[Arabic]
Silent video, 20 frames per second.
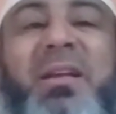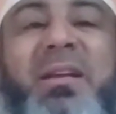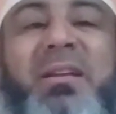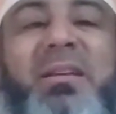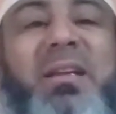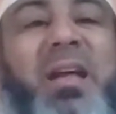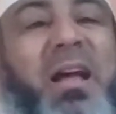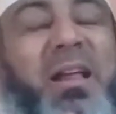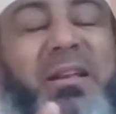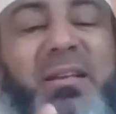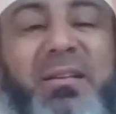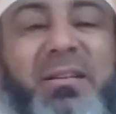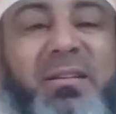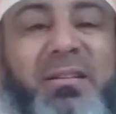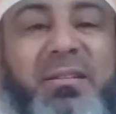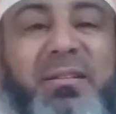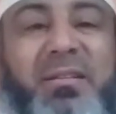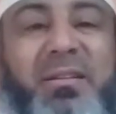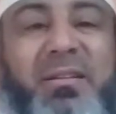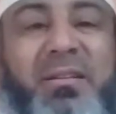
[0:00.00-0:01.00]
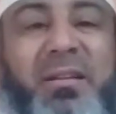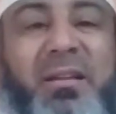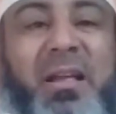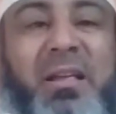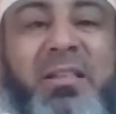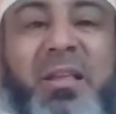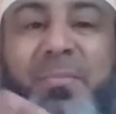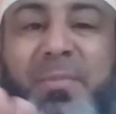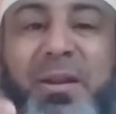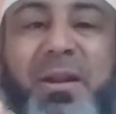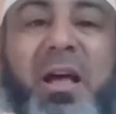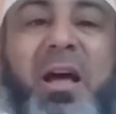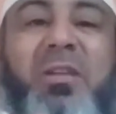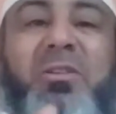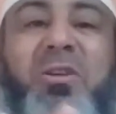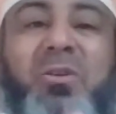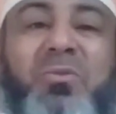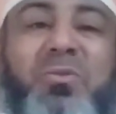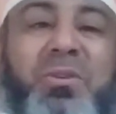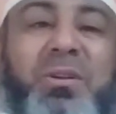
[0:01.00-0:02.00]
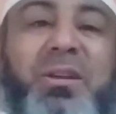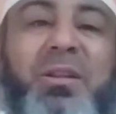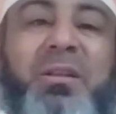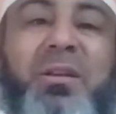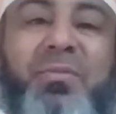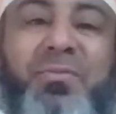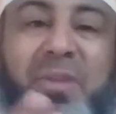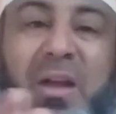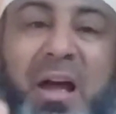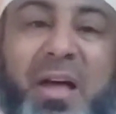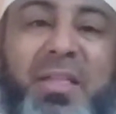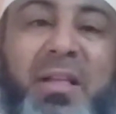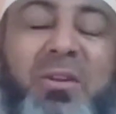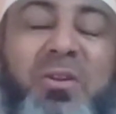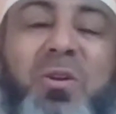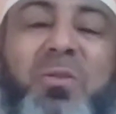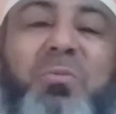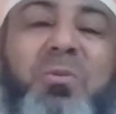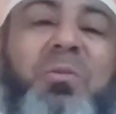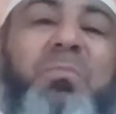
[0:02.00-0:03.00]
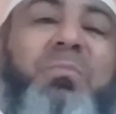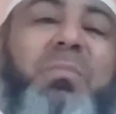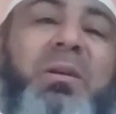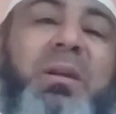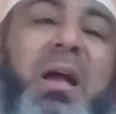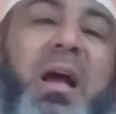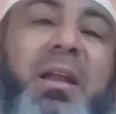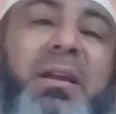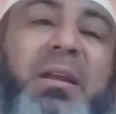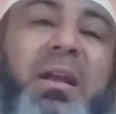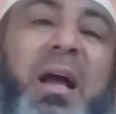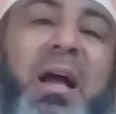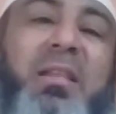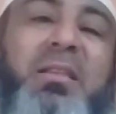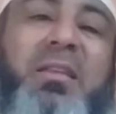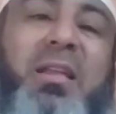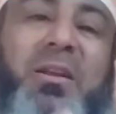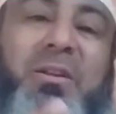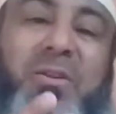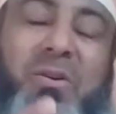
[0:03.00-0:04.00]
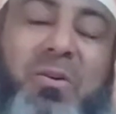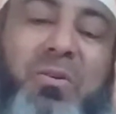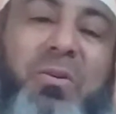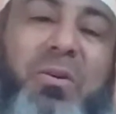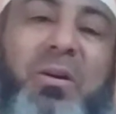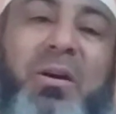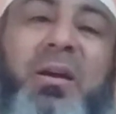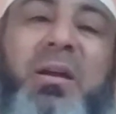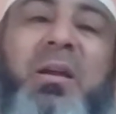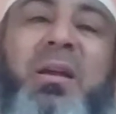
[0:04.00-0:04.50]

يعني أتمنى أن تكون في هذا اليوم أمي يعني حتى أنه